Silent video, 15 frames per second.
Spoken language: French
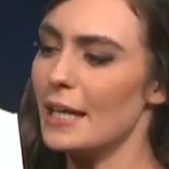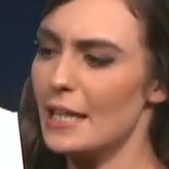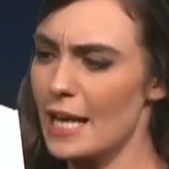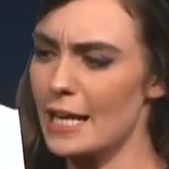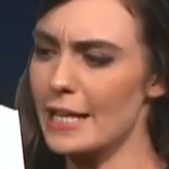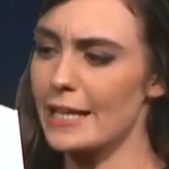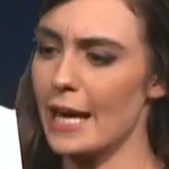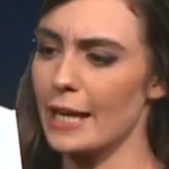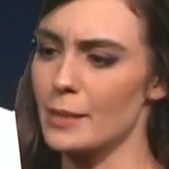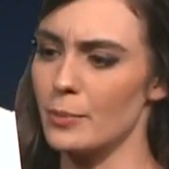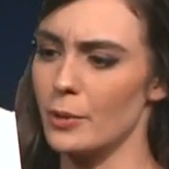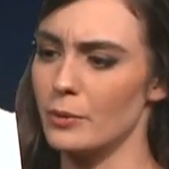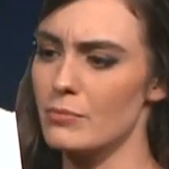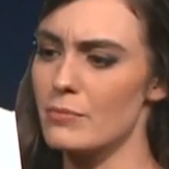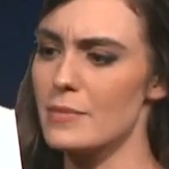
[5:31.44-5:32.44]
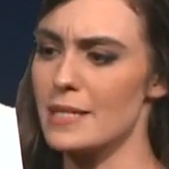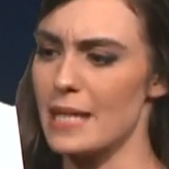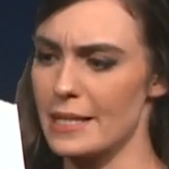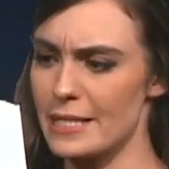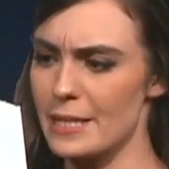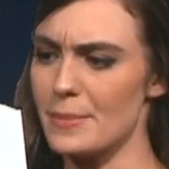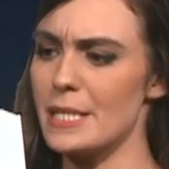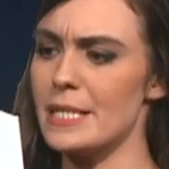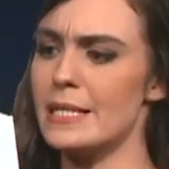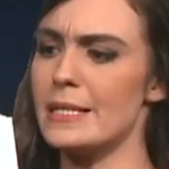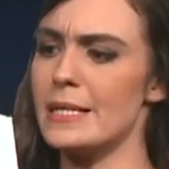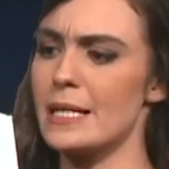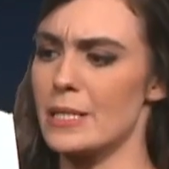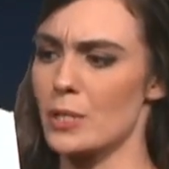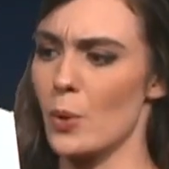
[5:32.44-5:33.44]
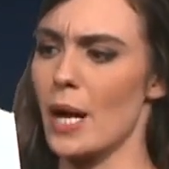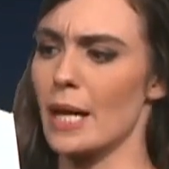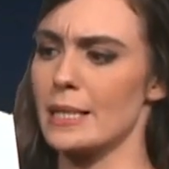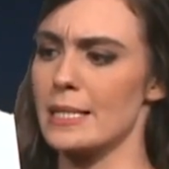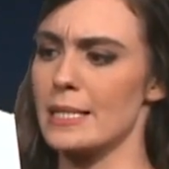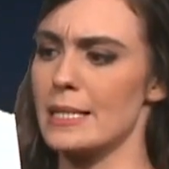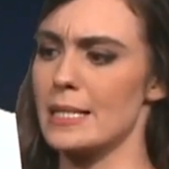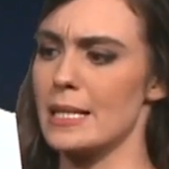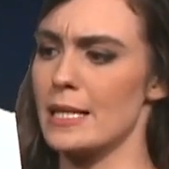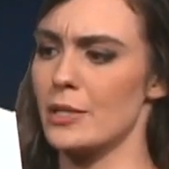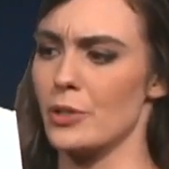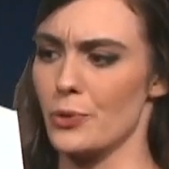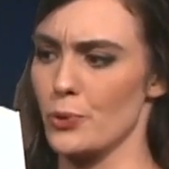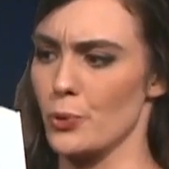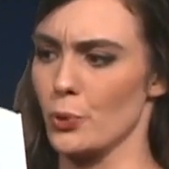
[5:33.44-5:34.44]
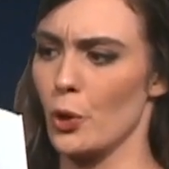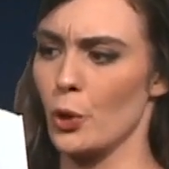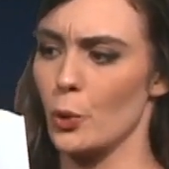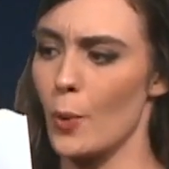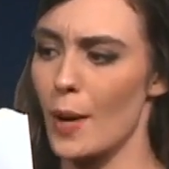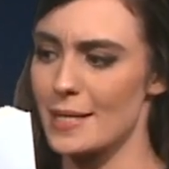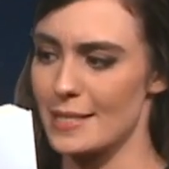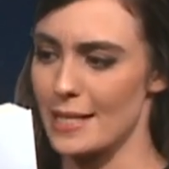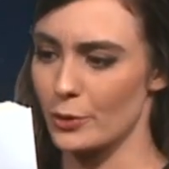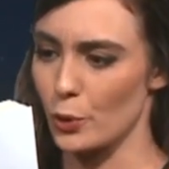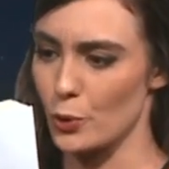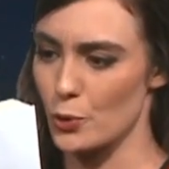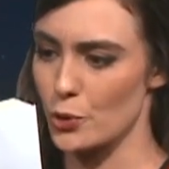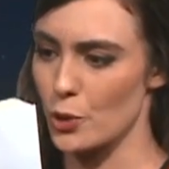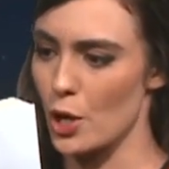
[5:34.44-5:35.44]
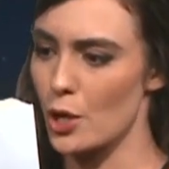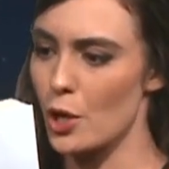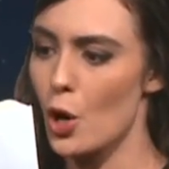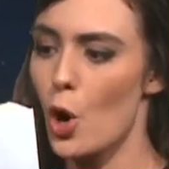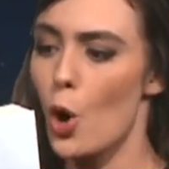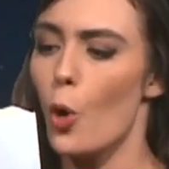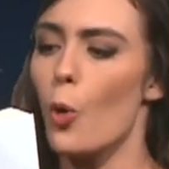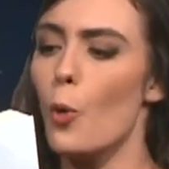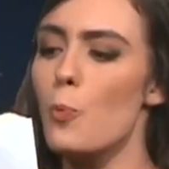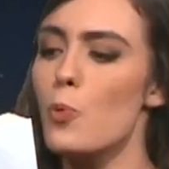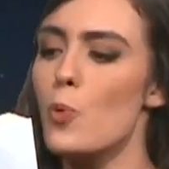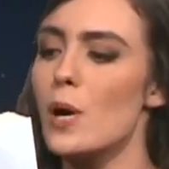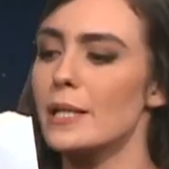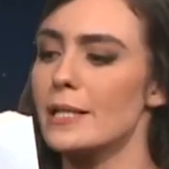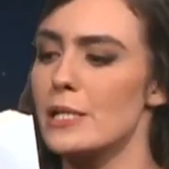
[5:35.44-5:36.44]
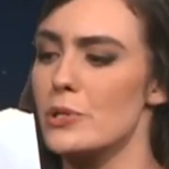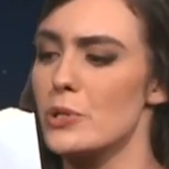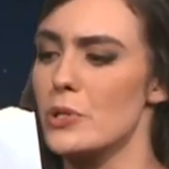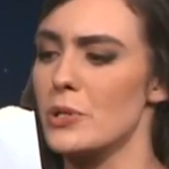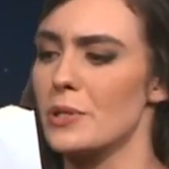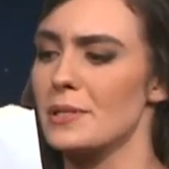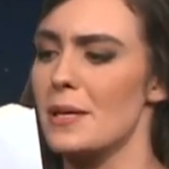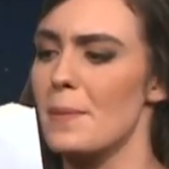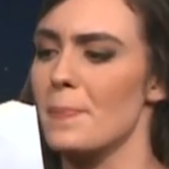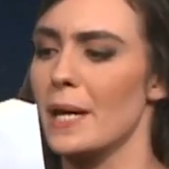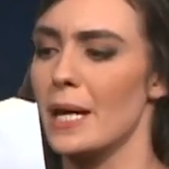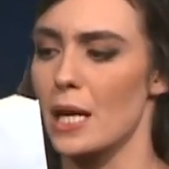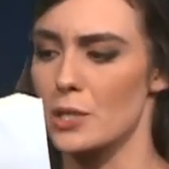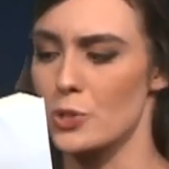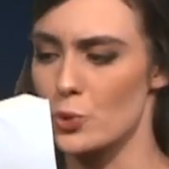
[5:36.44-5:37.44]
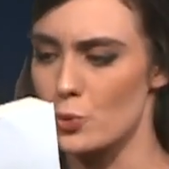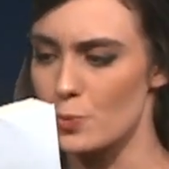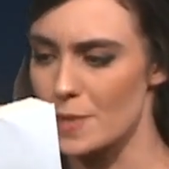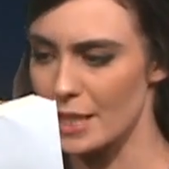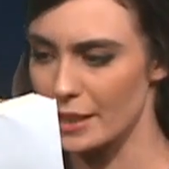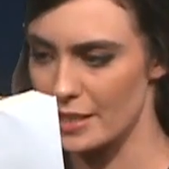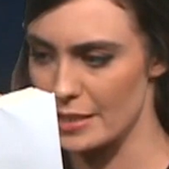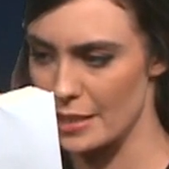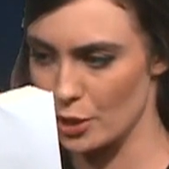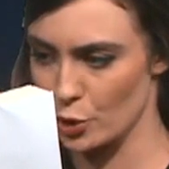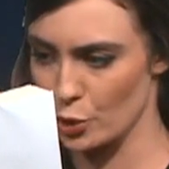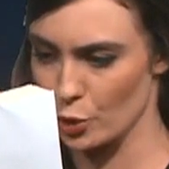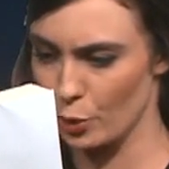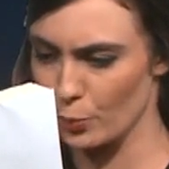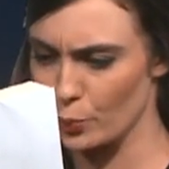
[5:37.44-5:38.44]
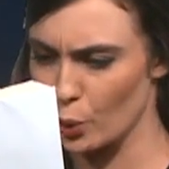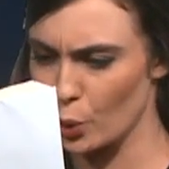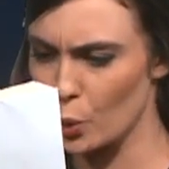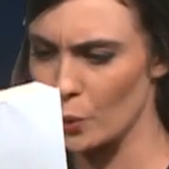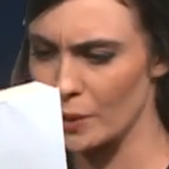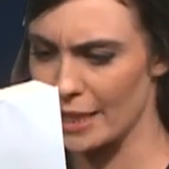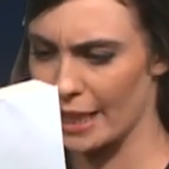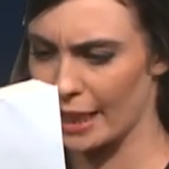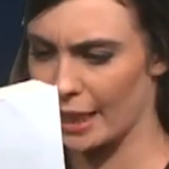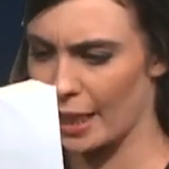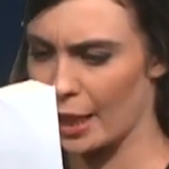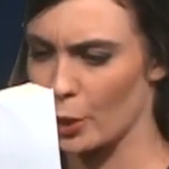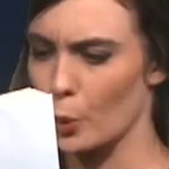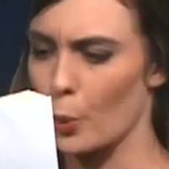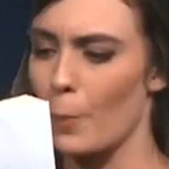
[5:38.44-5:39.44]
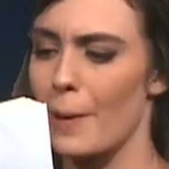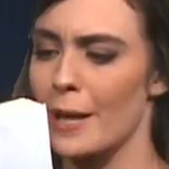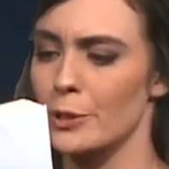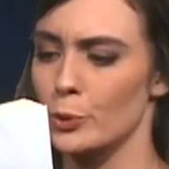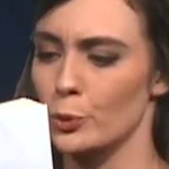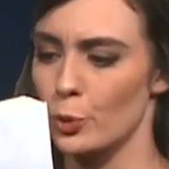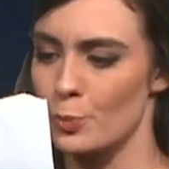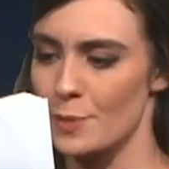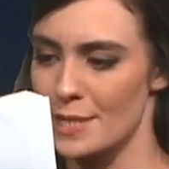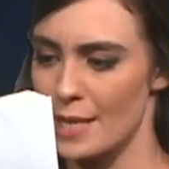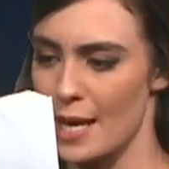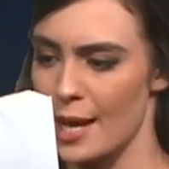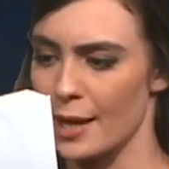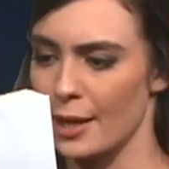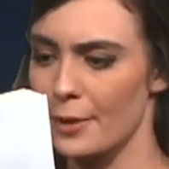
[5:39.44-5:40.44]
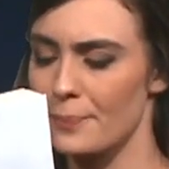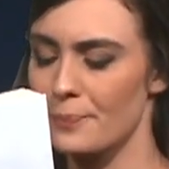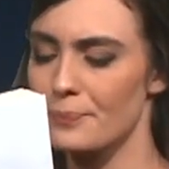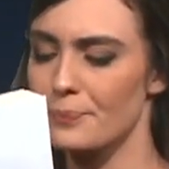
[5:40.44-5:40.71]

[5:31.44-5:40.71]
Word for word: Il y allait carrément, sa timidité s'enhardissait dans son angoisse d'être seul, au point qu'il se sentait prêt à subir des injures pour conquérir un compagnon de misère.